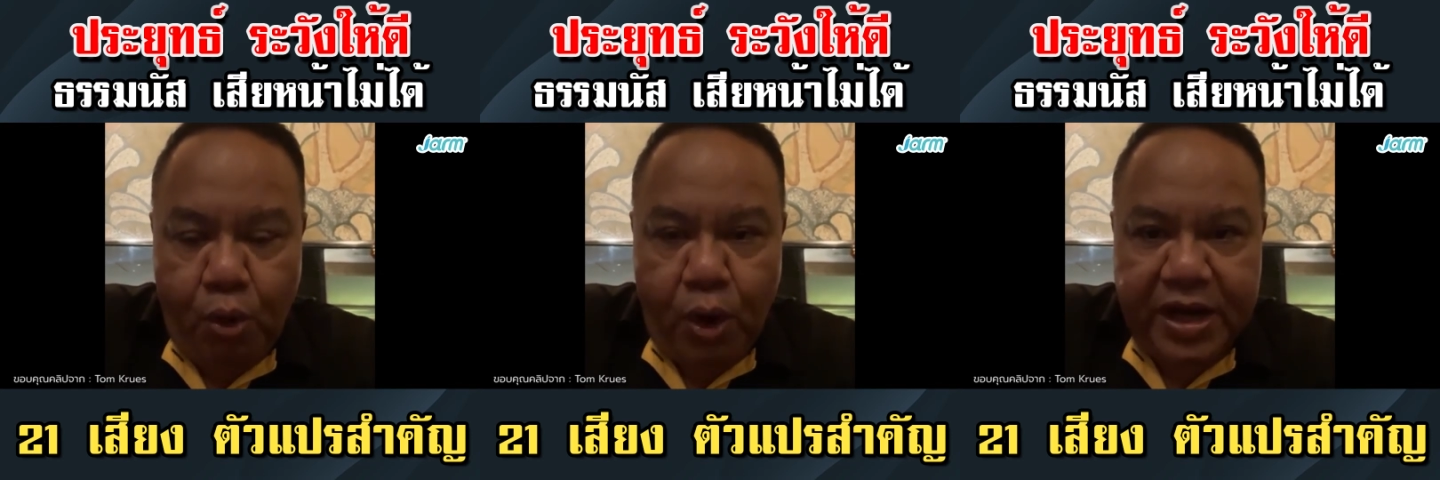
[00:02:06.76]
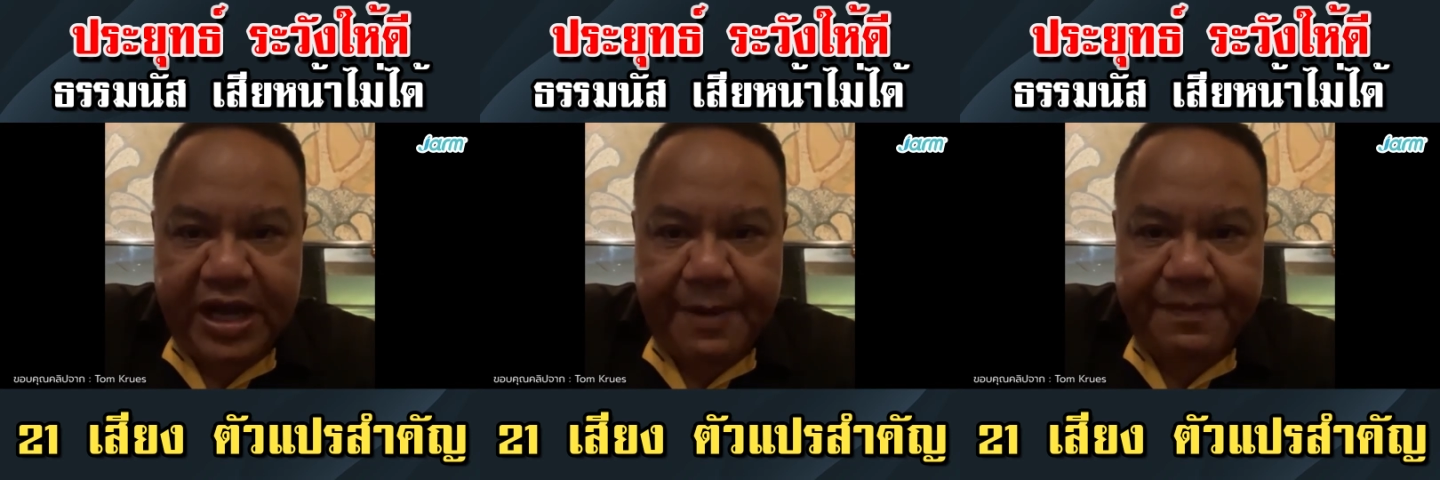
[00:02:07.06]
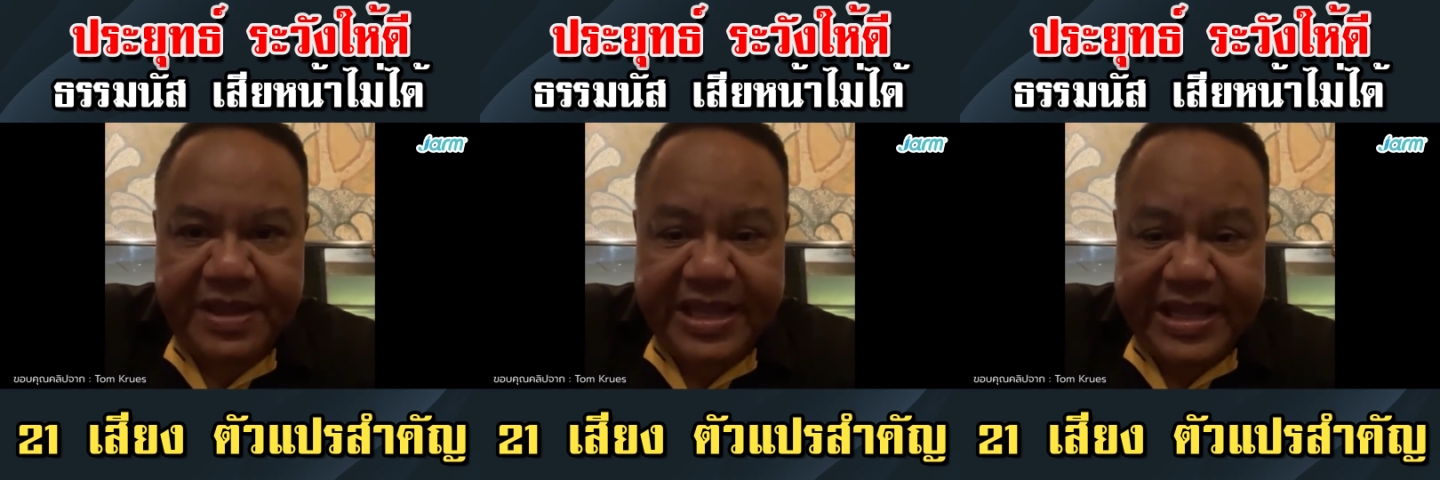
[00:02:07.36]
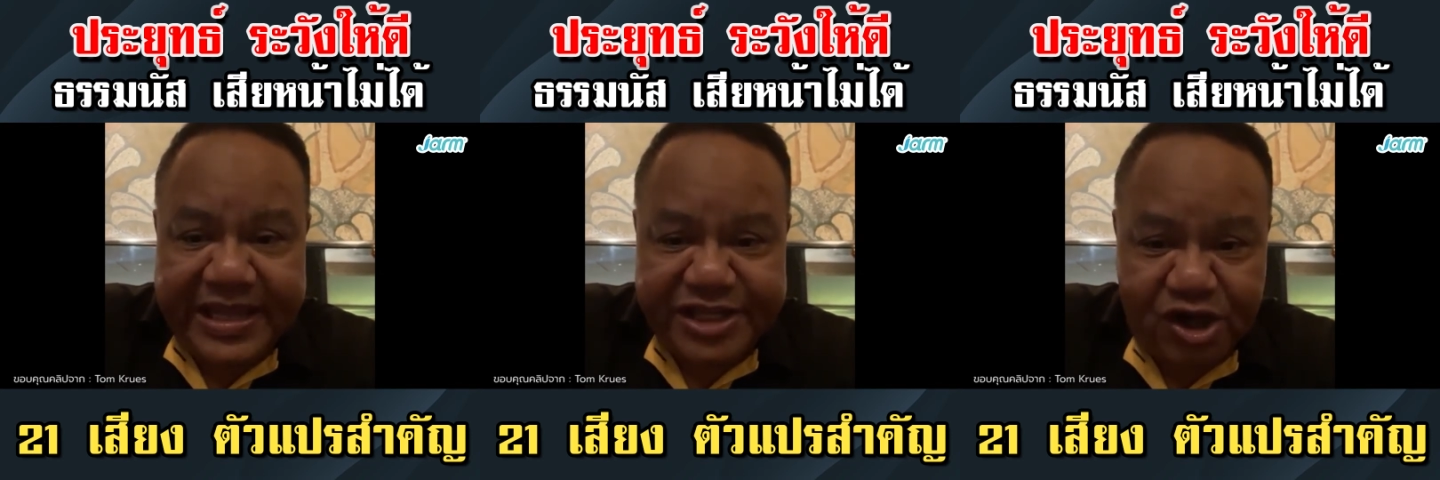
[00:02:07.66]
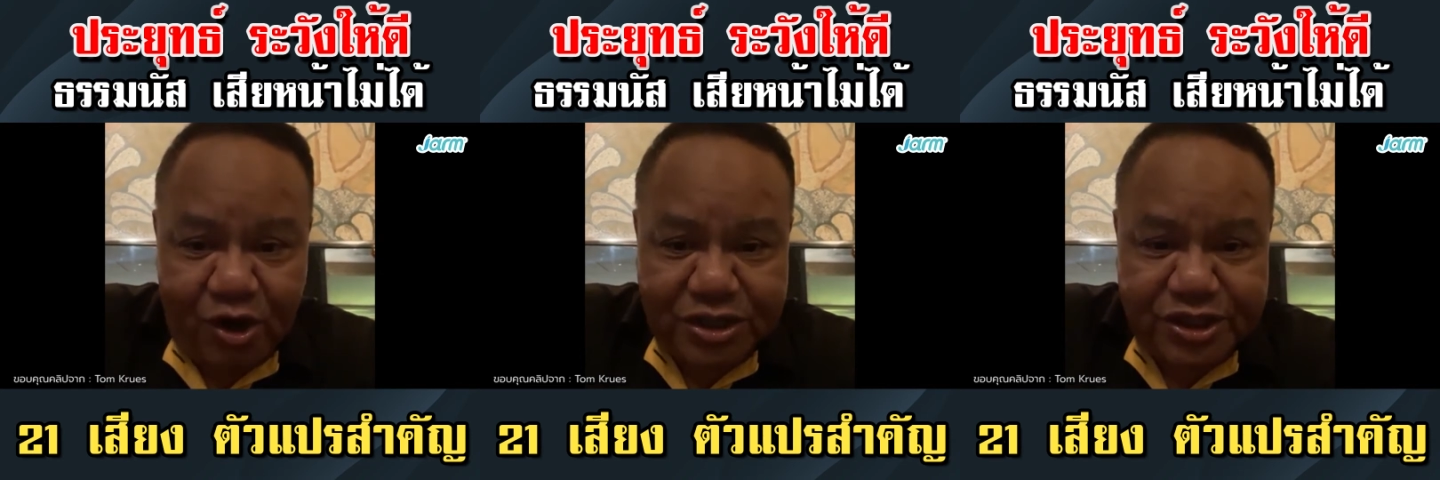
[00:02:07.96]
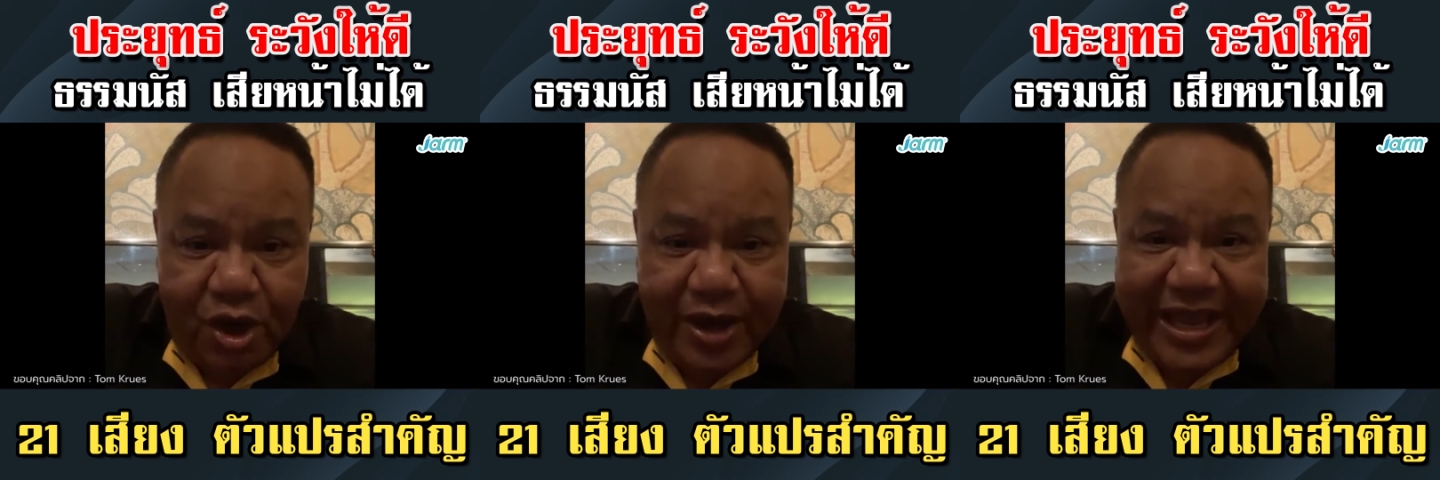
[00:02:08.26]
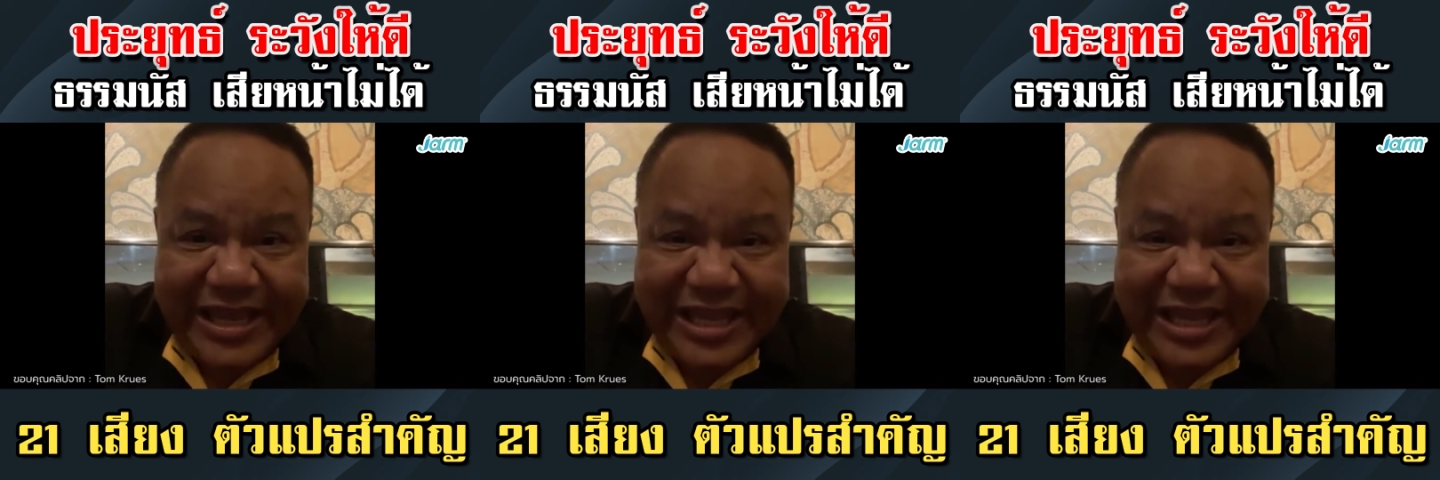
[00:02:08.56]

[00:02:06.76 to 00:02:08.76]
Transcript: บวกกับสสอี